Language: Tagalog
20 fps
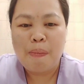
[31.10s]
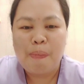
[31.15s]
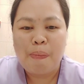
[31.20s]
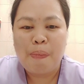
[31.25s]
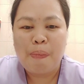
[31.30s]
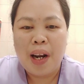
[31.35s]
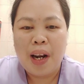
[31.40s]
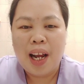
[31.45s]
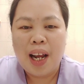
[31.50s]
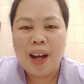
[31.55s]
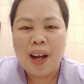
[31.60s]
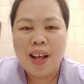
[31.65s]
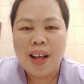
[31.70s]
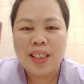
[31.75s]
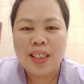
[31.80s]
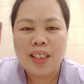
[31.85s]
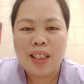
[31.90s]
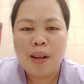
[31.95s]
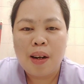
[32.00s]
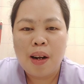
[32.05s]

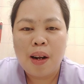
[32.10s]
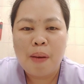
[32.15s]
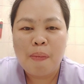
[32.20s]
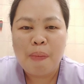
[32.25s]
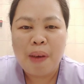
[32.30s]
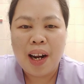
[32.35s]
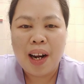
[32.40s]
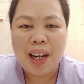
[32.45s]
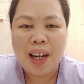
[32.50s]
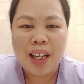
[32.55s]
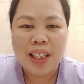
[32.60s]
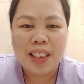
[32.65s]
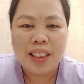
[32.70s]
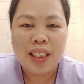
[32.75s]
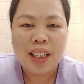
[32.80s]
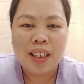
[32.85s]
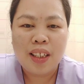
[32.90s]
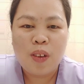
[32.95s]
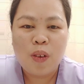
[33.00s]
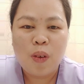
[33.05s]
Palakas na na, palakas
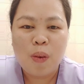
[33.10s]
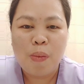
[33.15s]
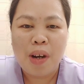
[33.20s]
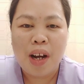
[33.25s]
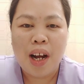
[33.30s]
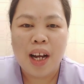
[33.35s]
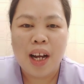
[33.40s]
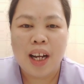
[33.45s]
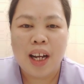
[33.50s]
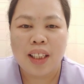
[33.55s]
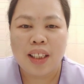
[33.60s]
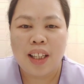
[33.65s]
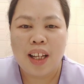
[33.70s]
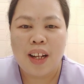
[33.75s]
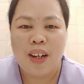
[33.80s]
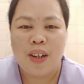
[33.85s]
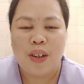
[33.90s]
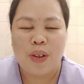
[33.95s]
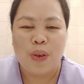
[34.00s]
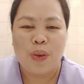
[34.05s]
ang inyong mga
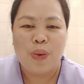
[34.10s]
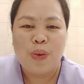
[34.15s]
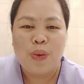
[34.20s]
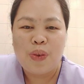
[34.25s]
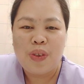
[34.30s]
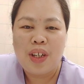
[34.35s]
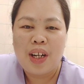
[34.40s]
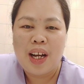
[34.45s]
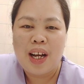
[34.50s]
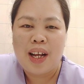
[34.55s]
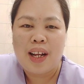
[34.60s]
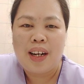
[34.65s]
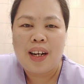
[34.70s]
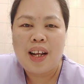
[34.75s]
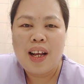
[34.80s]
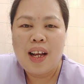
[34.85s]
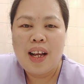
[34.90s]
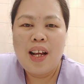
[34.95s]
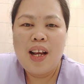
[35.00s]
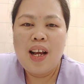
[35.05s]

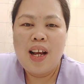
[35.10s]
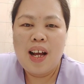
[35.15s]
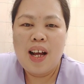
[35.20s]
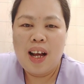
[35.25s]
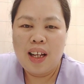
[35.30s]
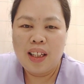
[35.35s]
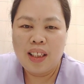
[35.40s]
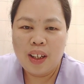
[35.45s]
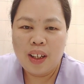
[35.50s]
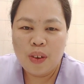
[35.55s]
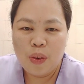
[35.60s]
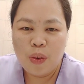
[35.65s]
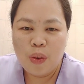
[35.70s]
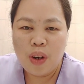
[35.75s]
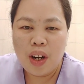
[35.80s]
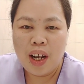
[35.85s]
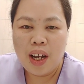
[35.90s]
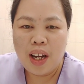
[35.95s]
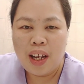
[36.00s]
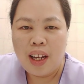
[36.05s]
katanungan. At ako
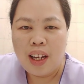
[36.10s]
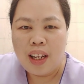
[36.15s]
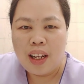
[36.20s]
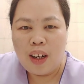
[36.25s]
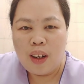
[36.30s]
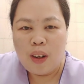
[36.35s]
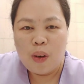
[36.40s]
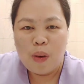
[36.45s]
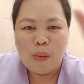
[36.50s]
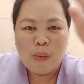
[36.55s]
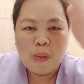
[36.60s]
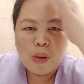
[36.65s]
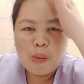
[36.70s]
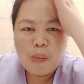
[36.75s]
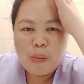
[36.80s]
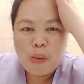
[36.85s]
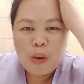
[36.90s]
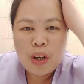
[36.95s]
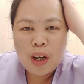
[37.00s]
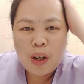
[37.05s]
ay
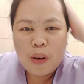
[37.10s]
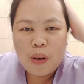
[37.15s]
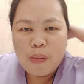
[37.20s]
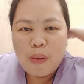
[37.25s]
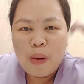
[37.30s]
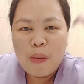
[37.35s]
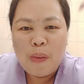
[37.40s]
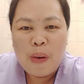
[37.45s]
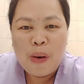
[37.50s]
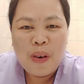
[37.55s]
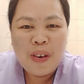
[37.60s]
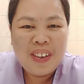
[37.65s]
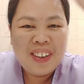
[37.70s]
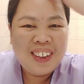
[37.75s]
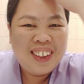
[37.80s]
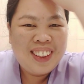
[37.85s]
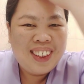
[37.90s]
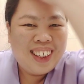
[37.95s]
lumubo ng lumubo.